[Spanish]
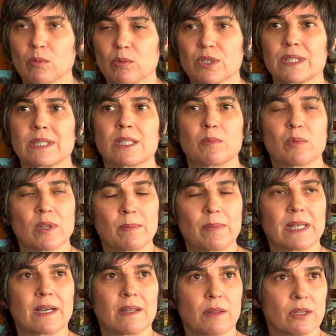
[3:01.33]
pues ese tipo de
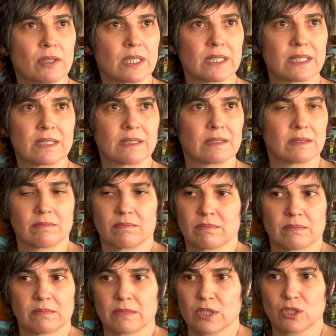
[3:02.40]
aplicaciones
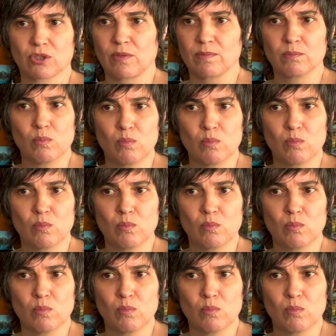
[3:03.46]
son,